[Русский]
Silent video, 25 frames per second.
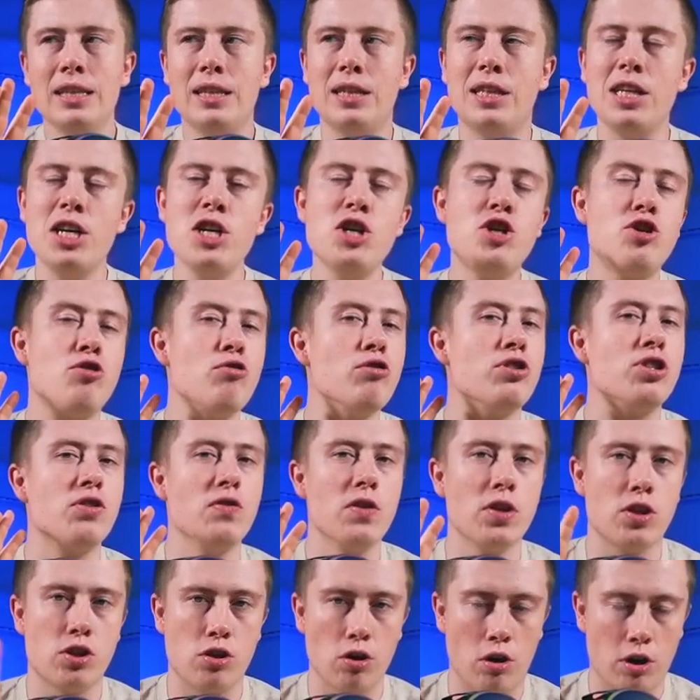
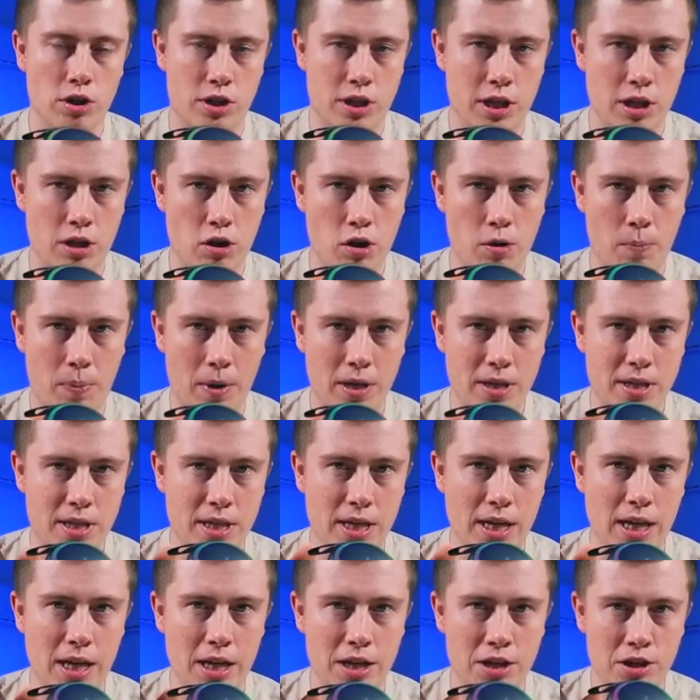1900 за нее
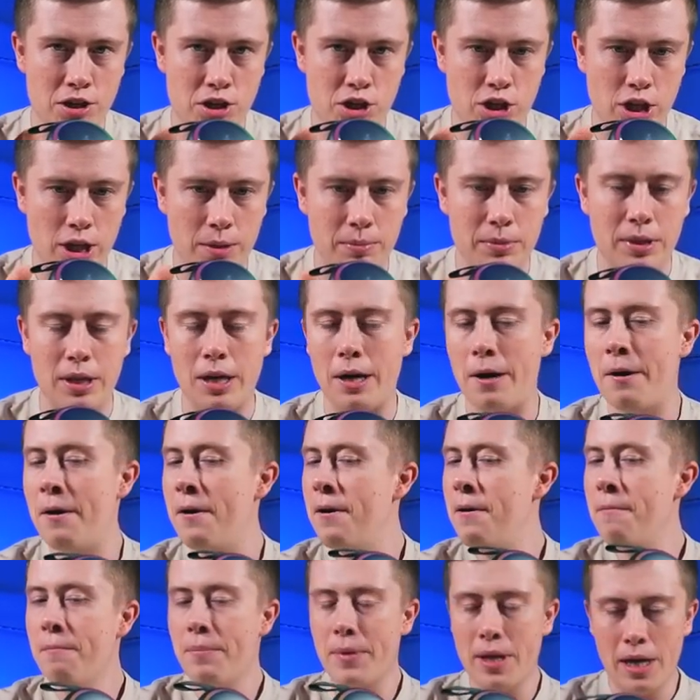просили с чем-то
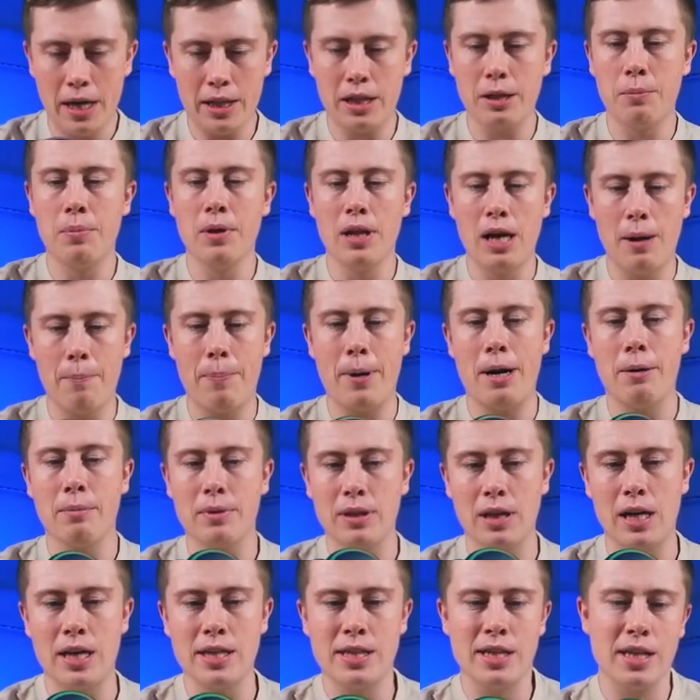это была прям
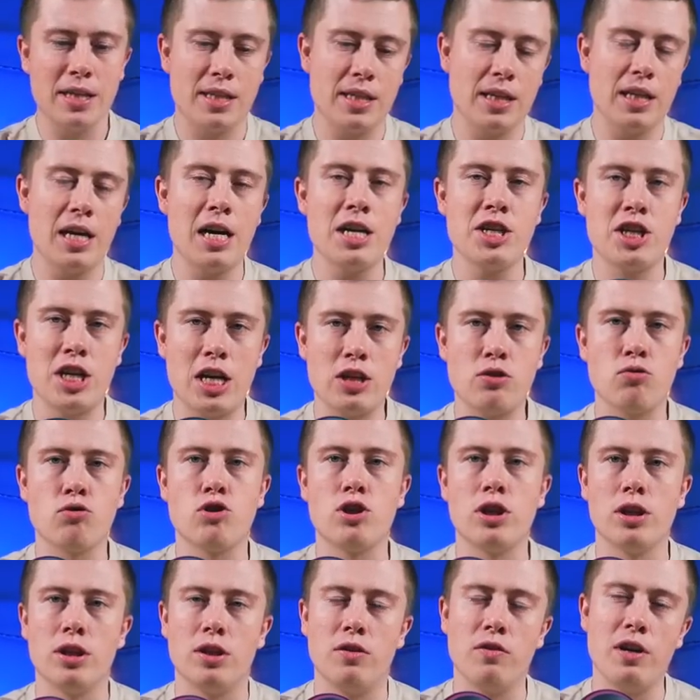классная цена. Сейчас
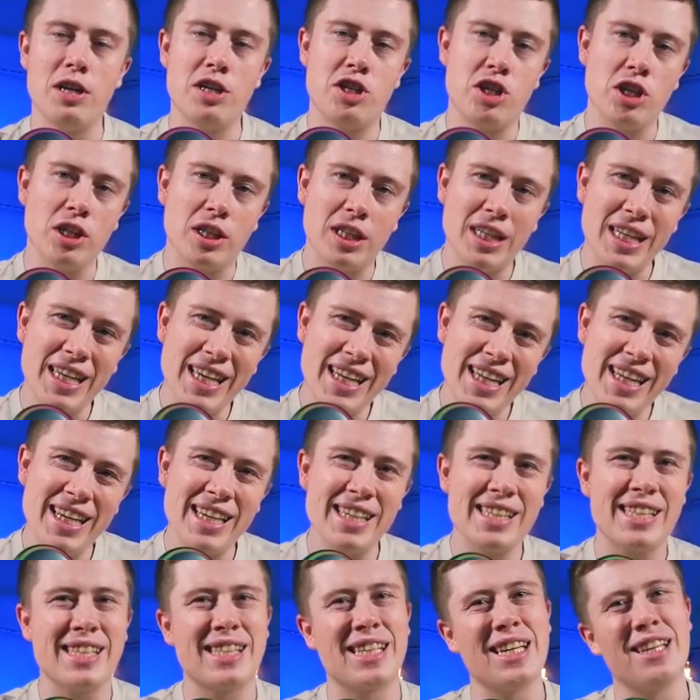уже
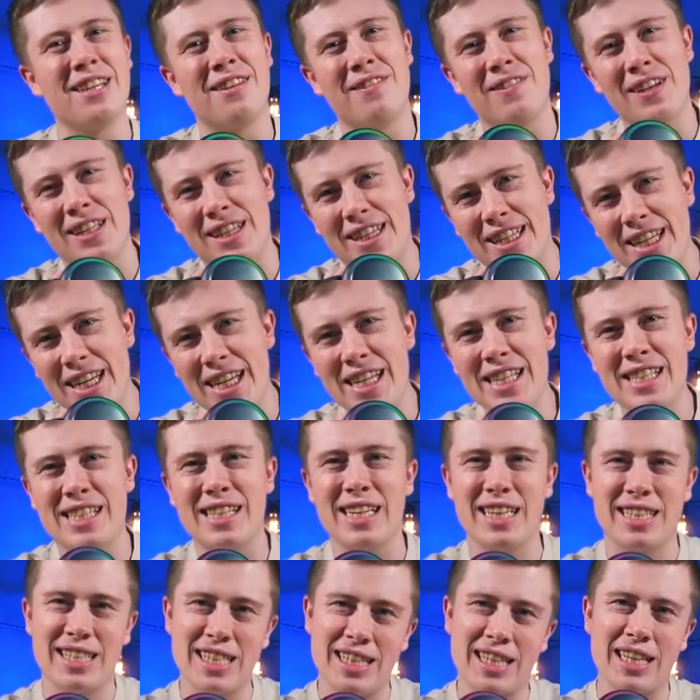2400,
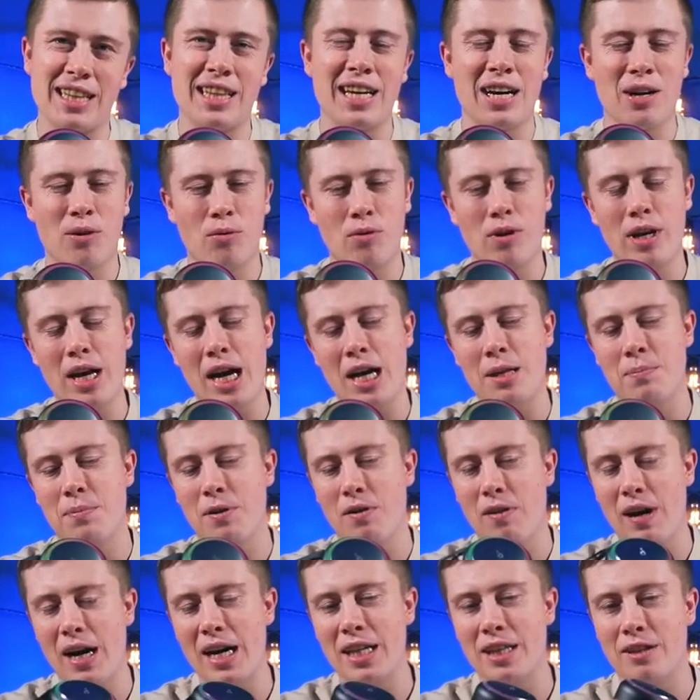2300, где-то так гуляет,
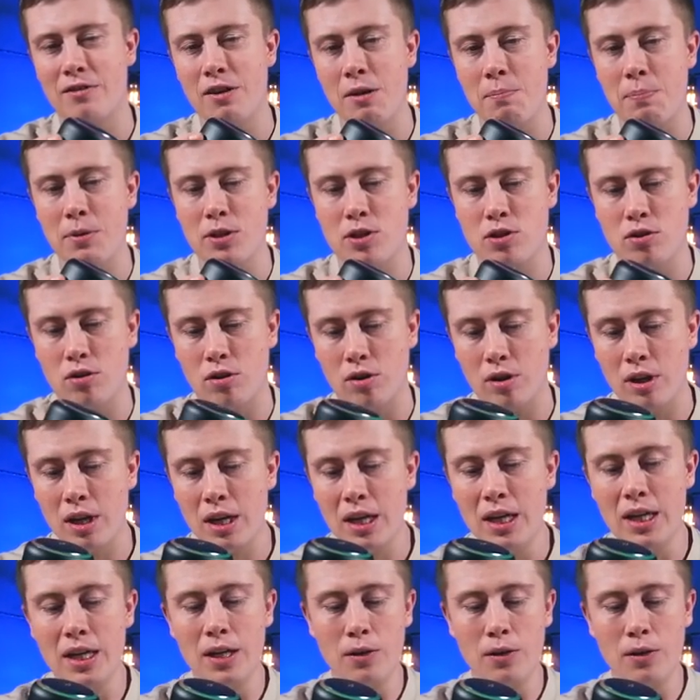бывает 2500.